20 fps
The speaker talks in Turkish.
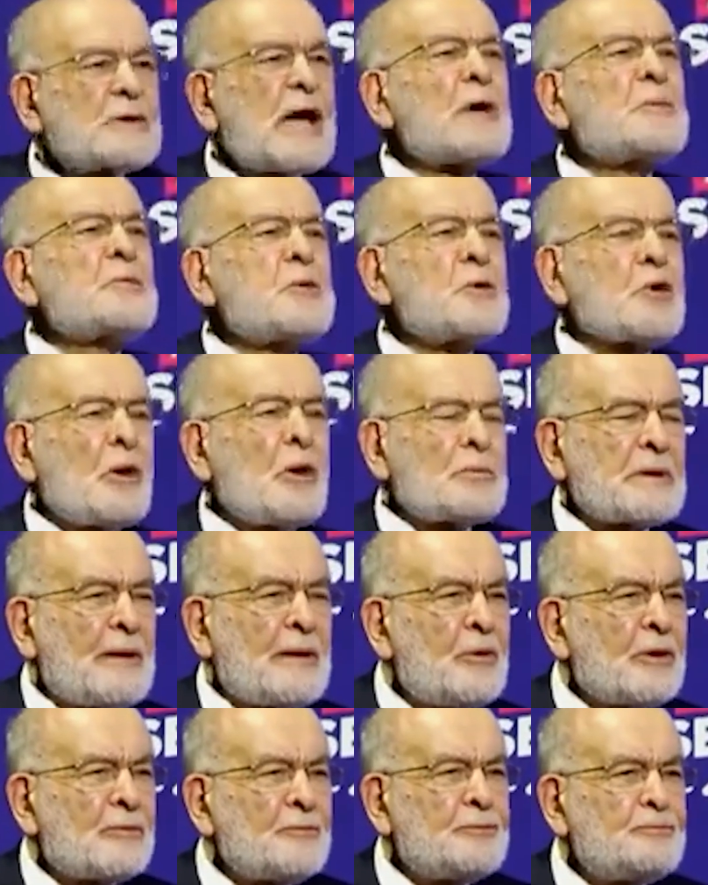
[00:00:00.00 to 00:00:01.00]
Uzay
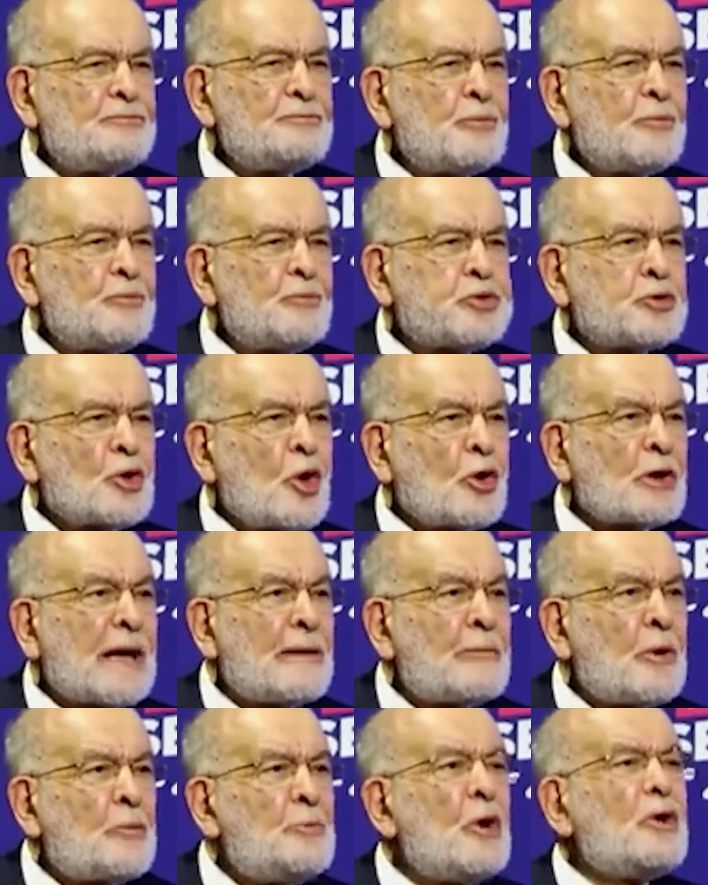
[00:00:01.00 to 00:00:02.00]
programı
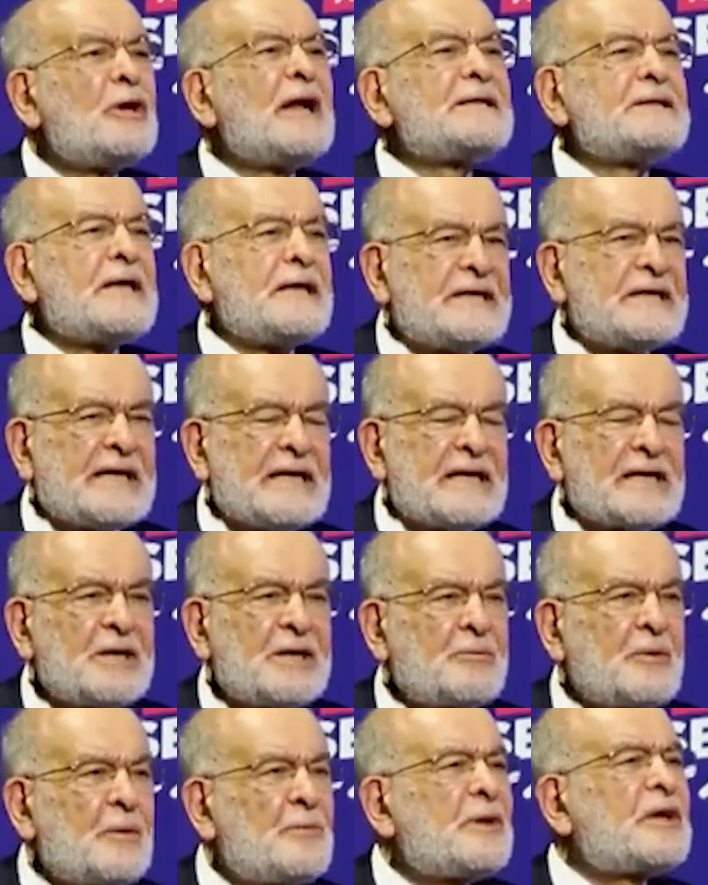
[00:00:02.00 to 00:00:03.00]
programı böyle dediğin
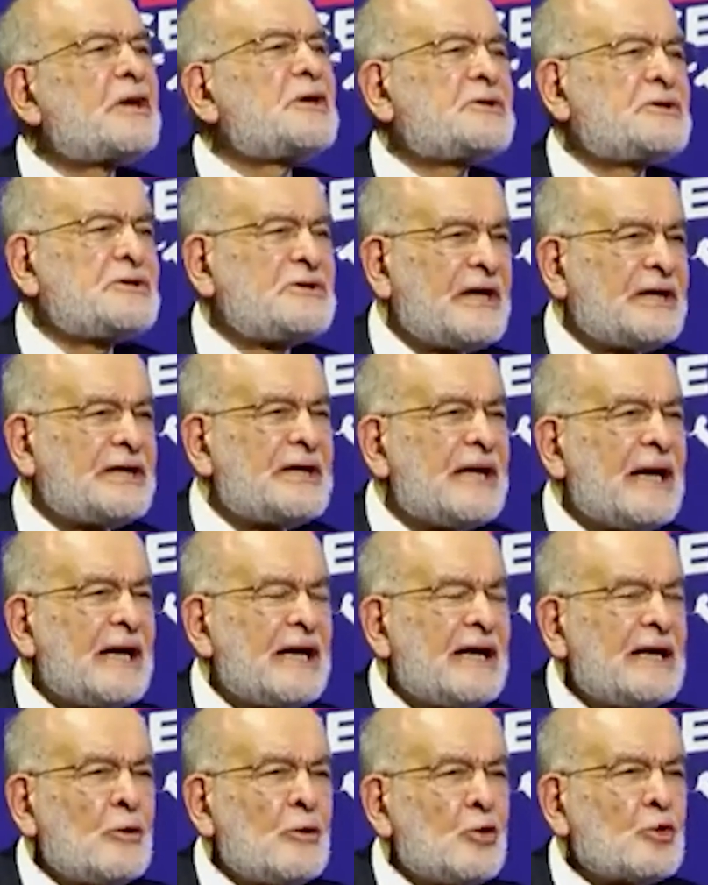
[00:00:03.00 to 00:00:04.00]
gibi birisinin
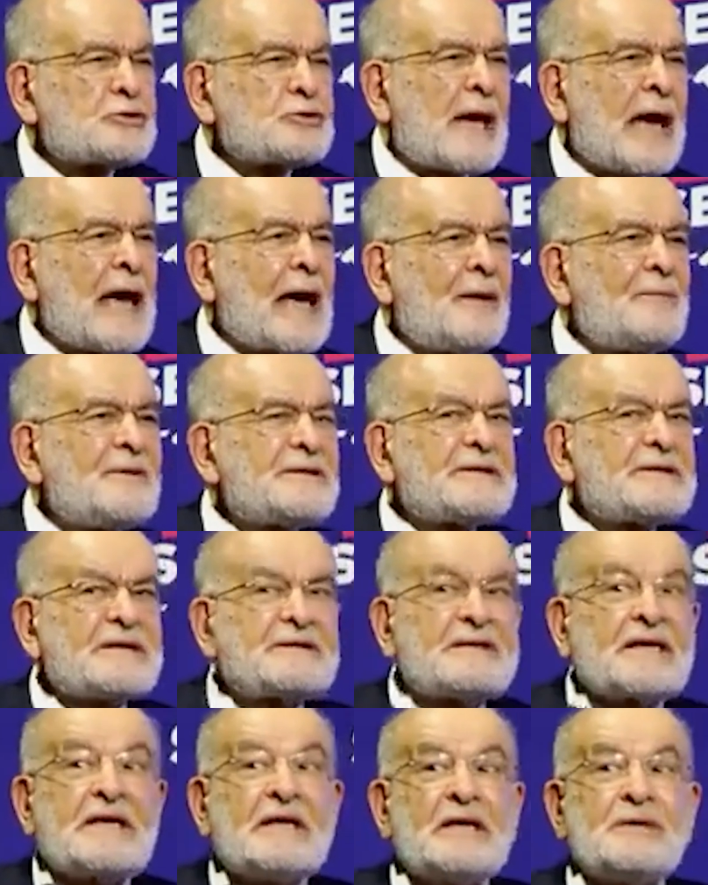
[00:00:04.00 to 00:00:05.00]
uzay
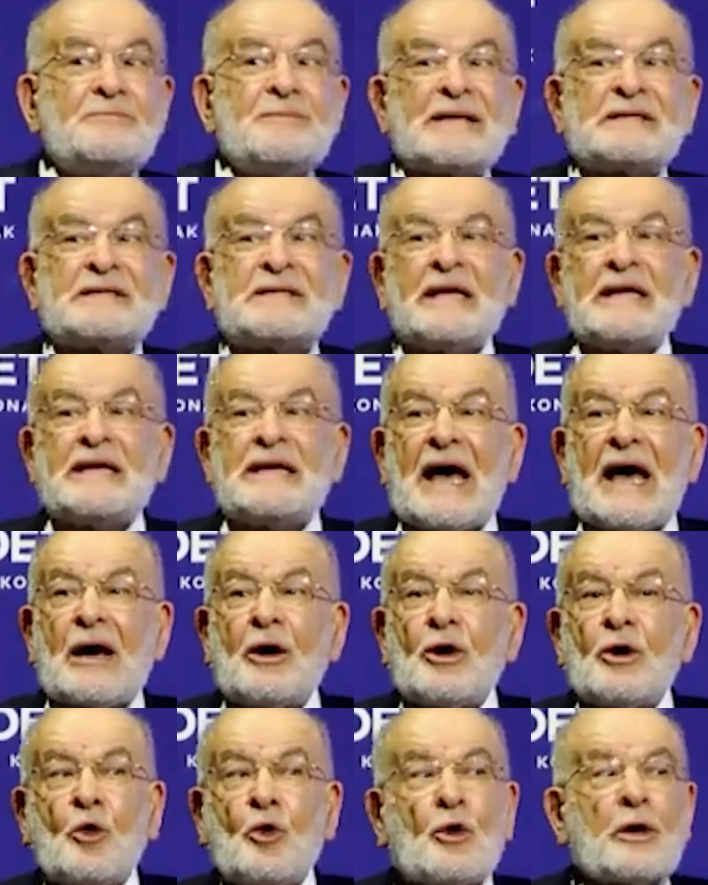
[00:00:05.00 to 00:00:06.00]
elbisesi
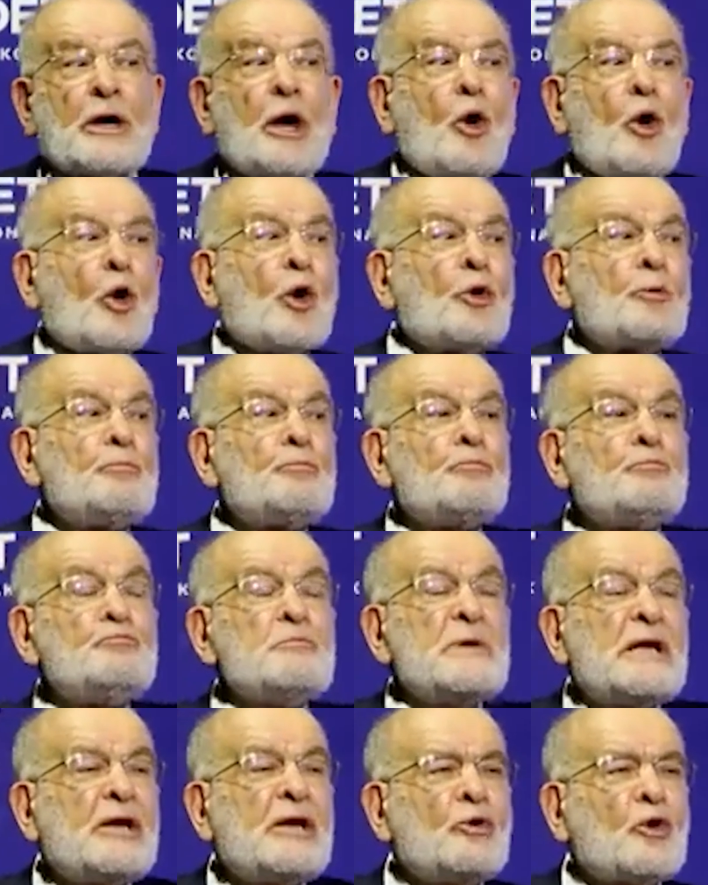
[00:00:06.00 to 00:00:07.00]
giymesiyle ona o
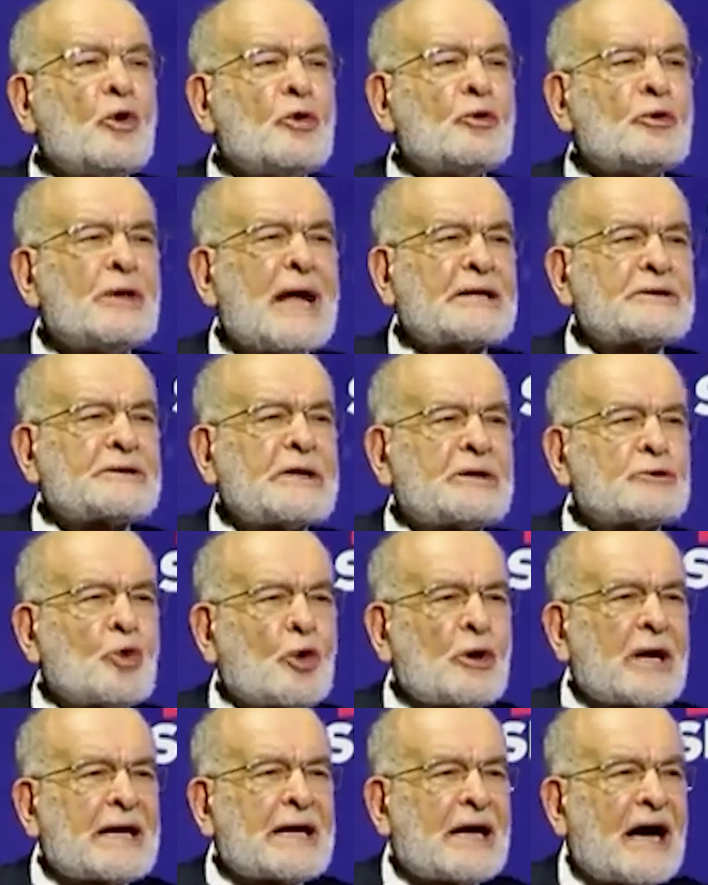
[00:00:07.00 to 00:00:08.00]
milyonlarca
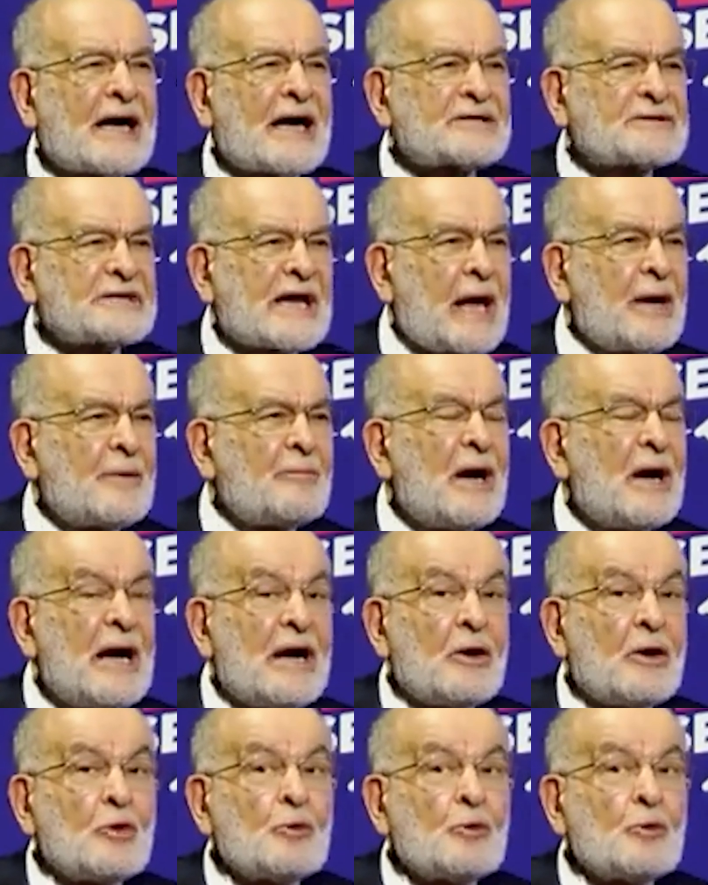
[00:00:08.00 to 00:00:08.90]
dolar harcayıp